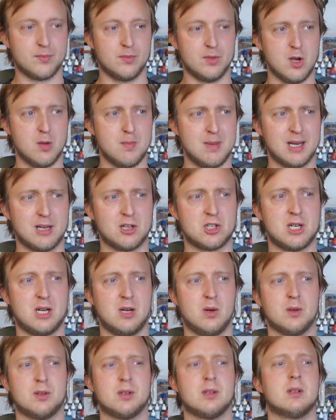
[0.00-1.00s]
Nochmal
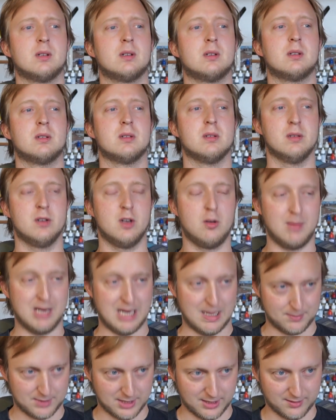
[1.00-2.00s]
geschaut, nochmal
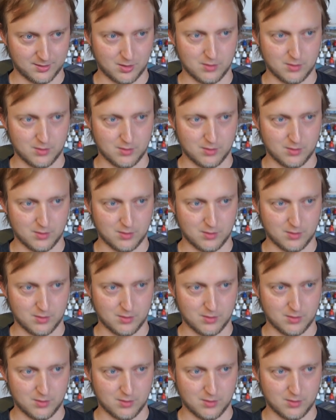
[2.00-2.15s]
Updates